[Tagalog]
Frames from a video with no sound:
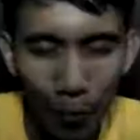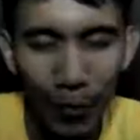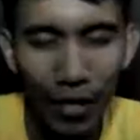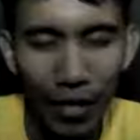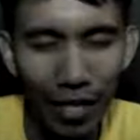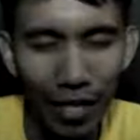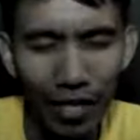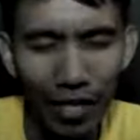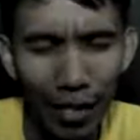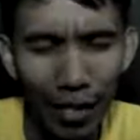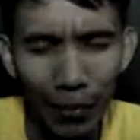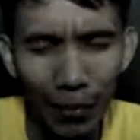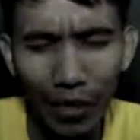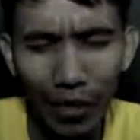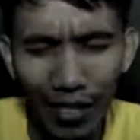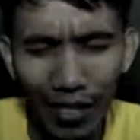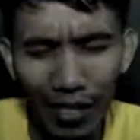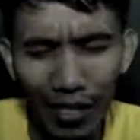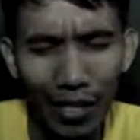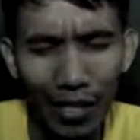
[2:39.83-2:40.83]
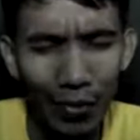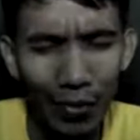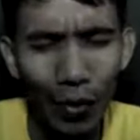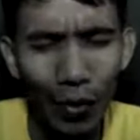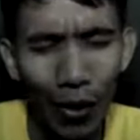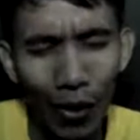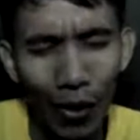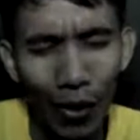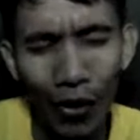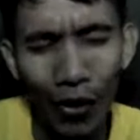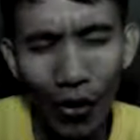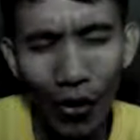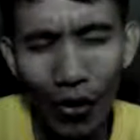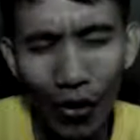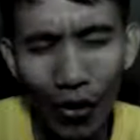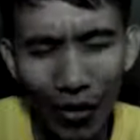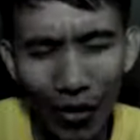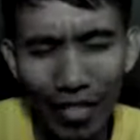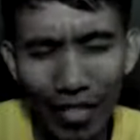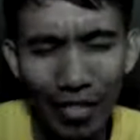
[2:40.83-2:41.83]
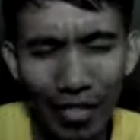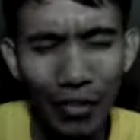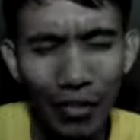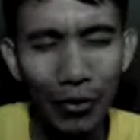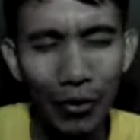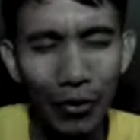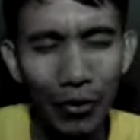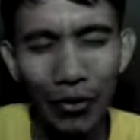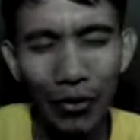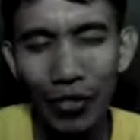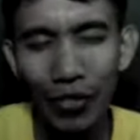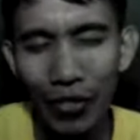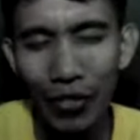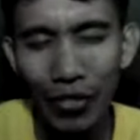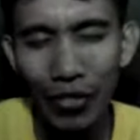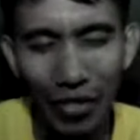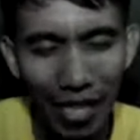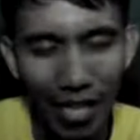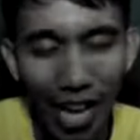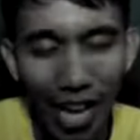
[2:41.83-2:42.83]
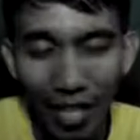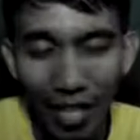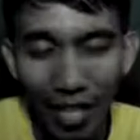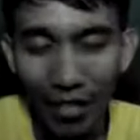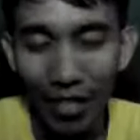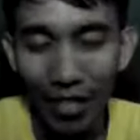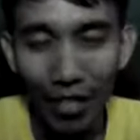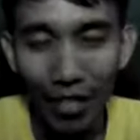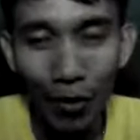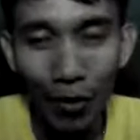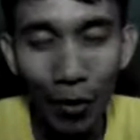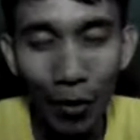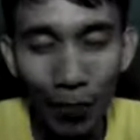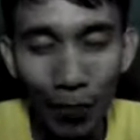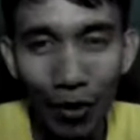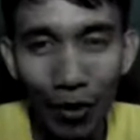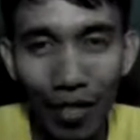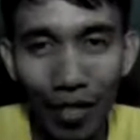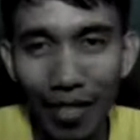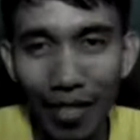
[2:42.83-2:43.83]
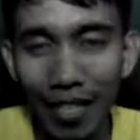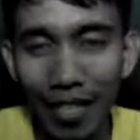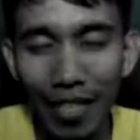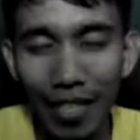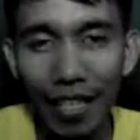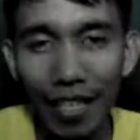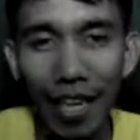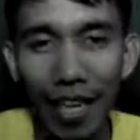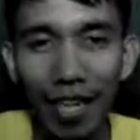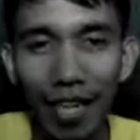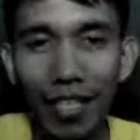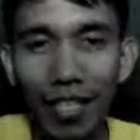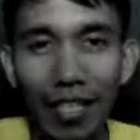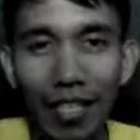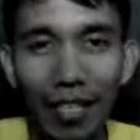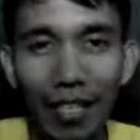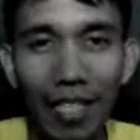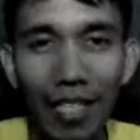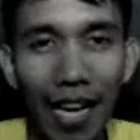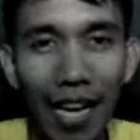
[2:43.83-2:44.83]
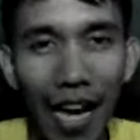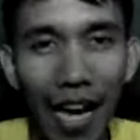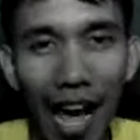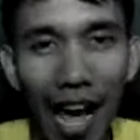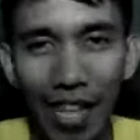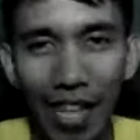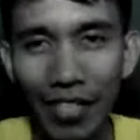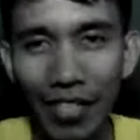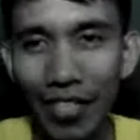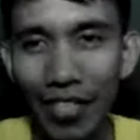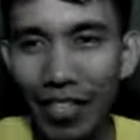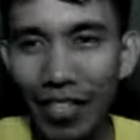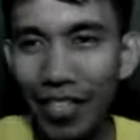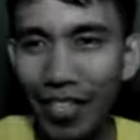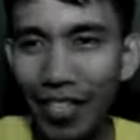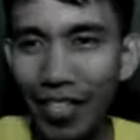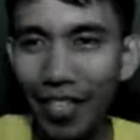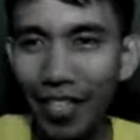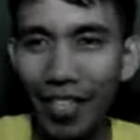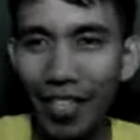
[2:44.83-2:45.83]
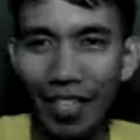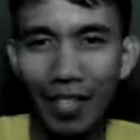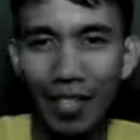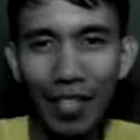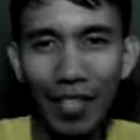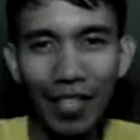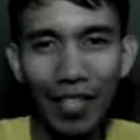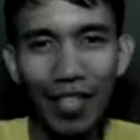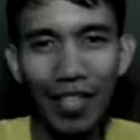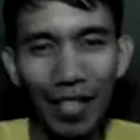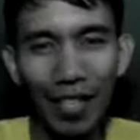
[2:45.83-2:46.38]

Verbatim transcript: pag-ibig mo, Jesus Na iyong binigay sa akin